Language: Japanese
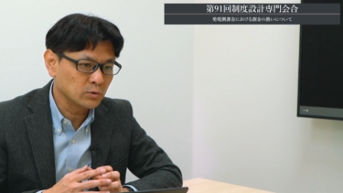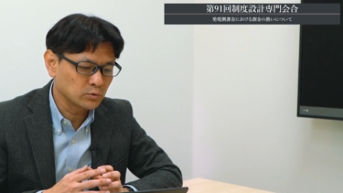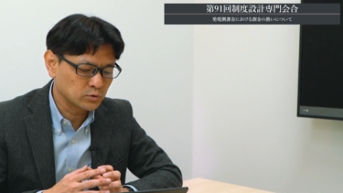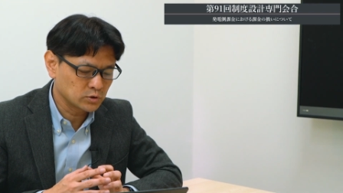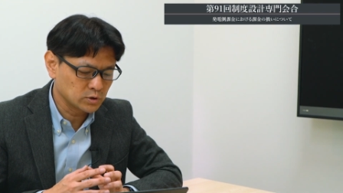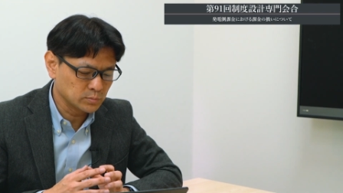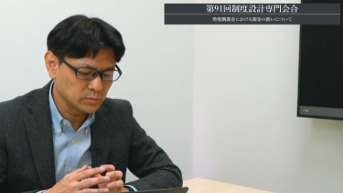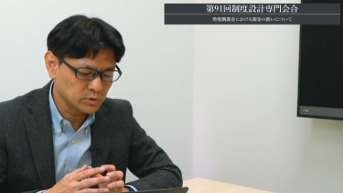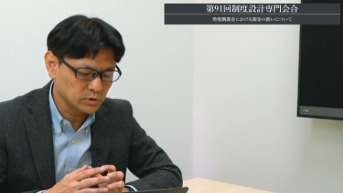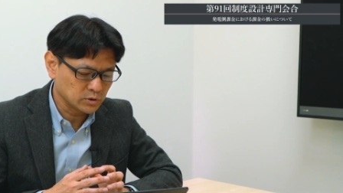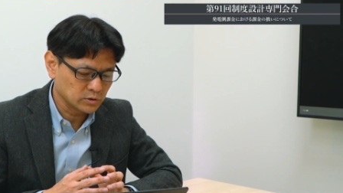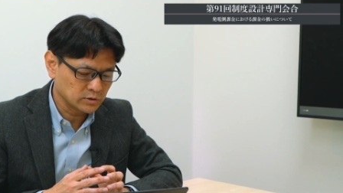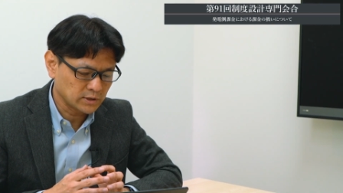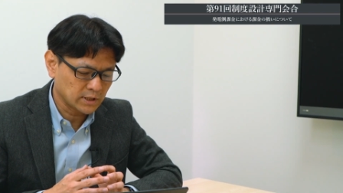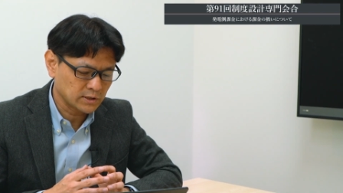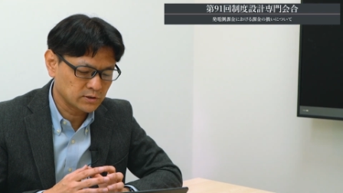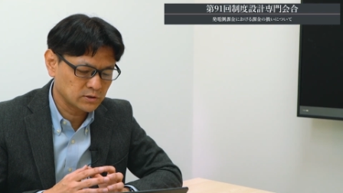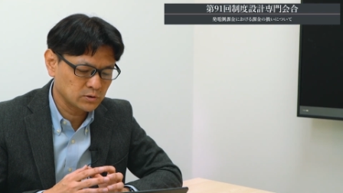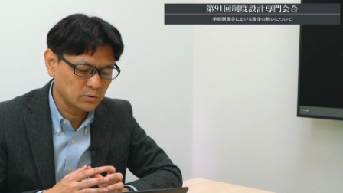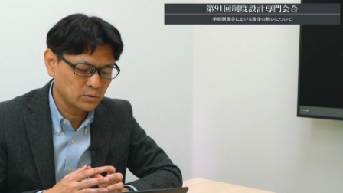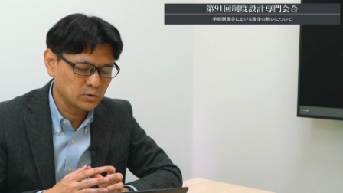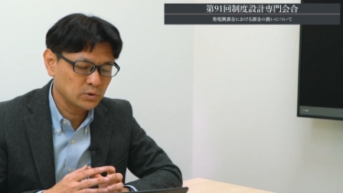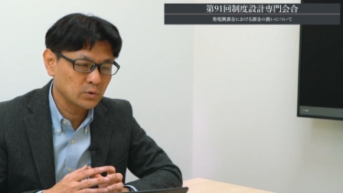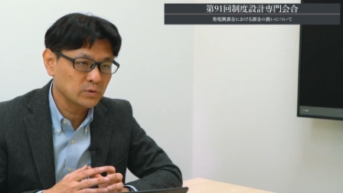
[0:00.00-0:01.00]
を含む託
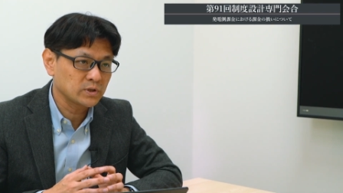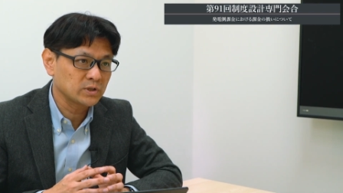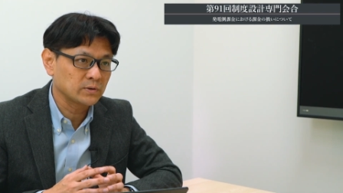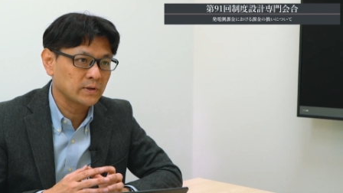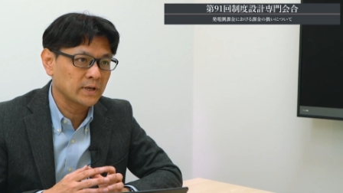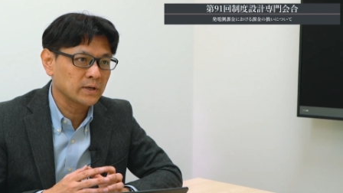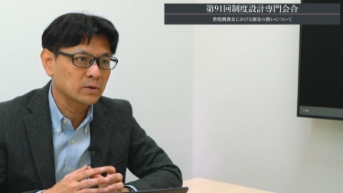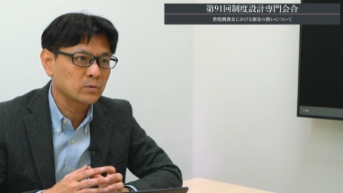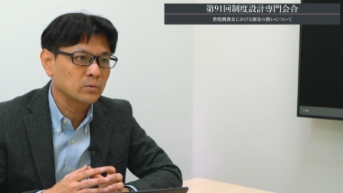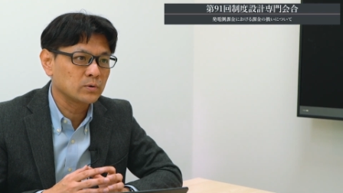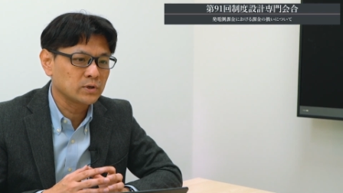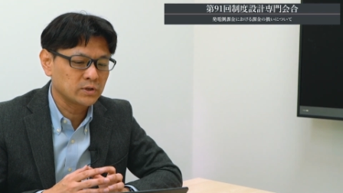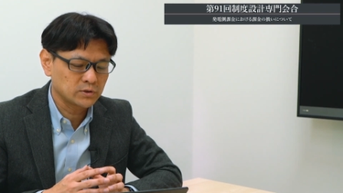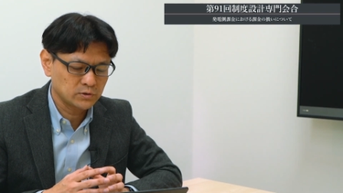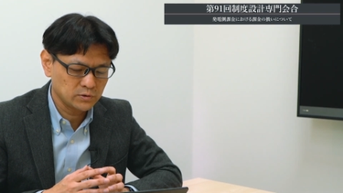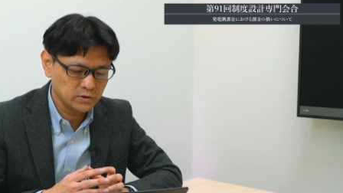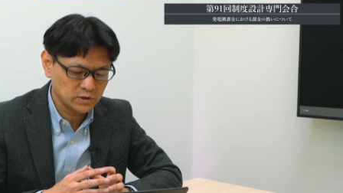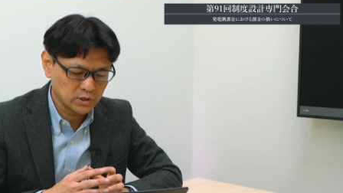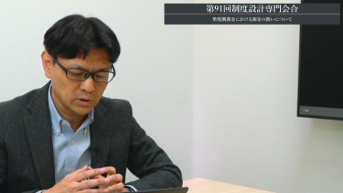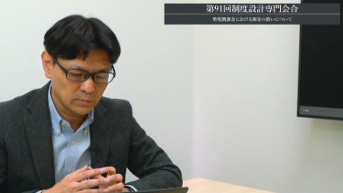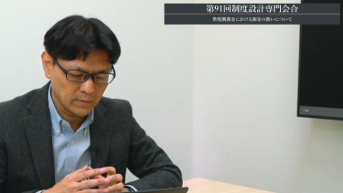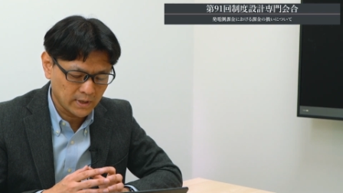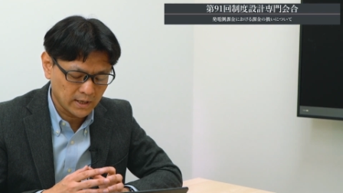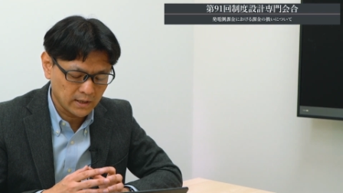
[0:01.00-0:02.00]
送料金の変更につ
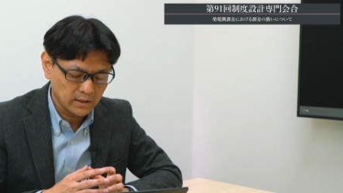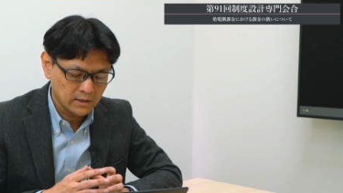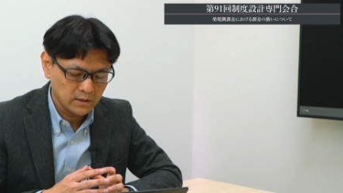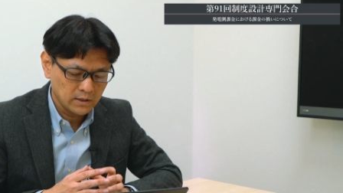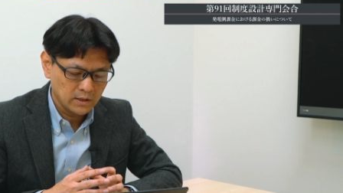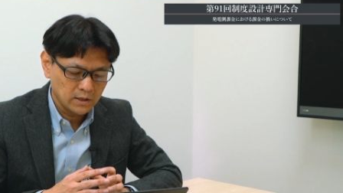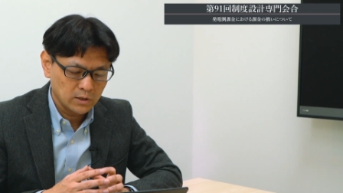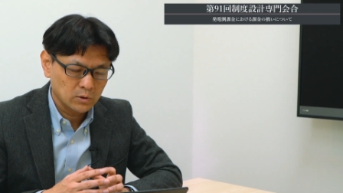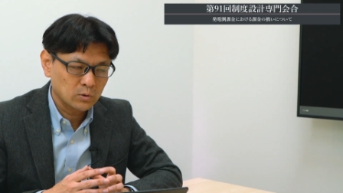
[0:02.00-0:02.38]
いては、